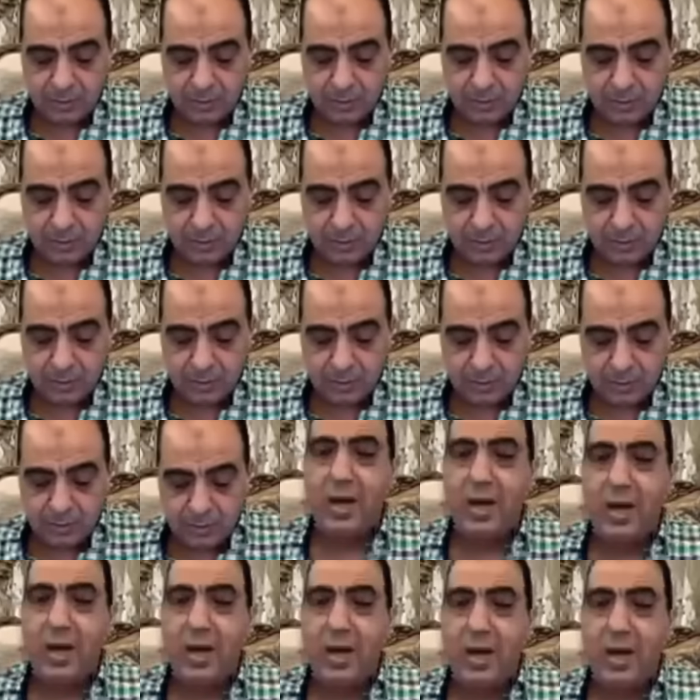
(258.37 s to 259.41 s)
ماشي
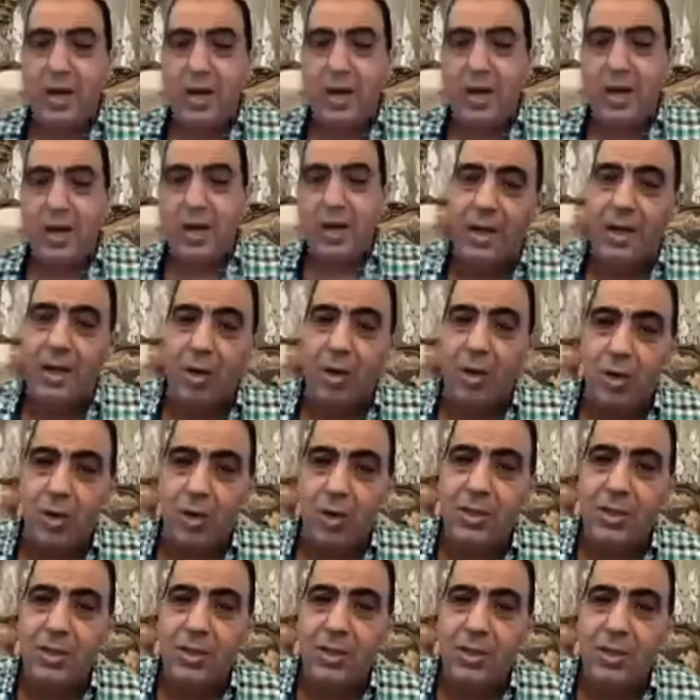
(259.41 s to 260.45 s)
فلو
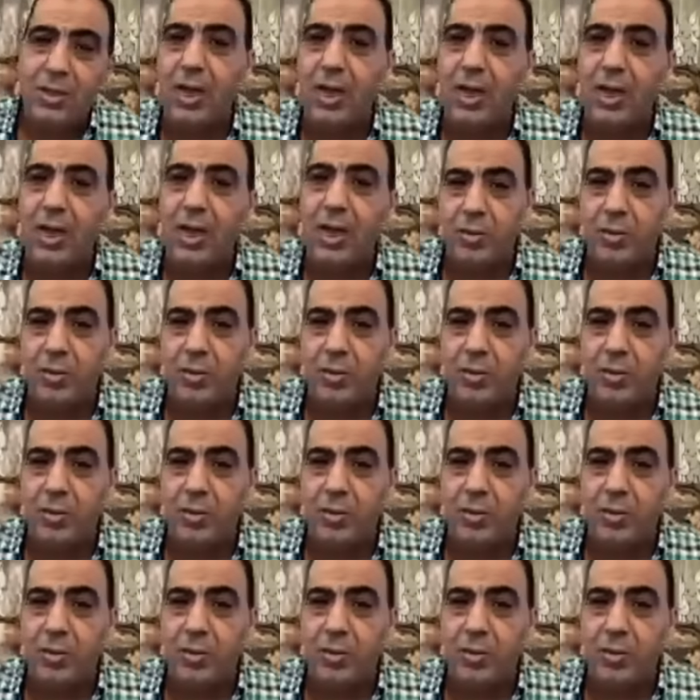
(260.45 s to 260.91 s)
كده هقول لك